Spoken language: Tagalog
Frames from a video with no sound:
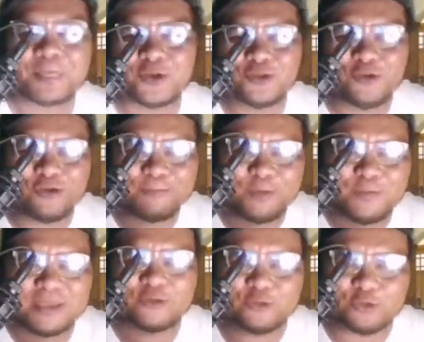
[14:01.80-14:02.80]
gusto ko rin po
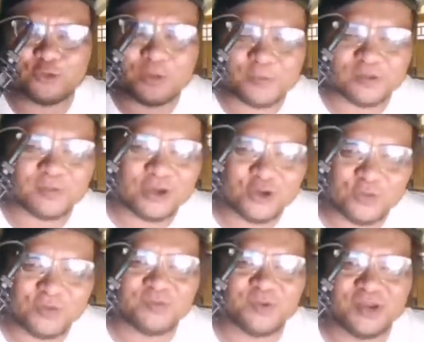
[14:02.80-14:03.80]
may natututunan po sa mga
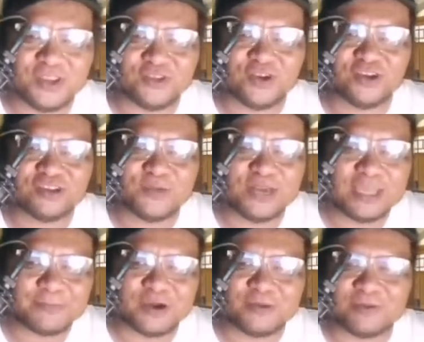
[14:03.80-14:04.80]
comments po ninyo. So hanggang sa muli
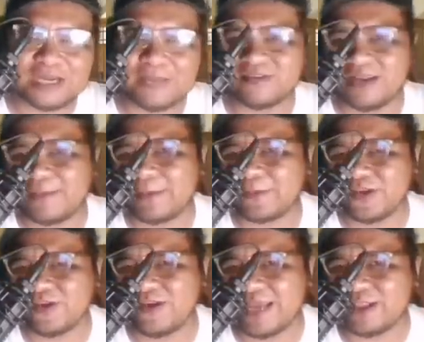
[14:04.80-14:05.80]
po, maraming salamat po sa
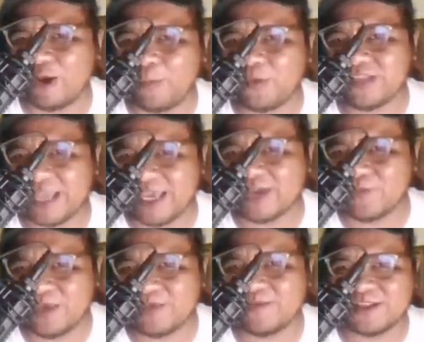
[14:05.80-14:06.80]
inyong lahat. Ako po si Takeru
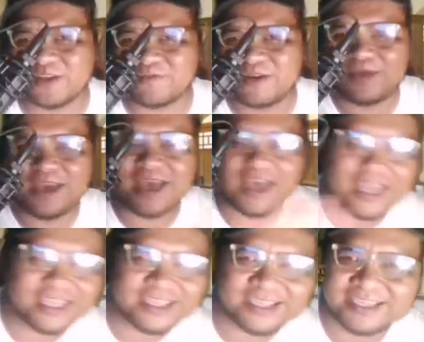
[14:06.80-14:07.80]
Miyamoto.
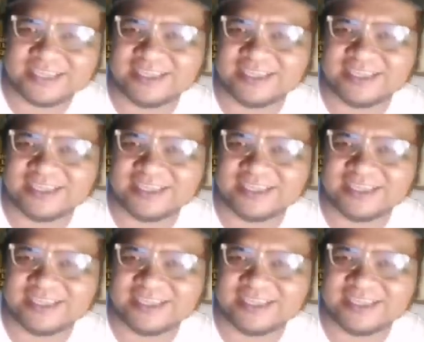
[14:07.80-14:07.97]
Bye-bye!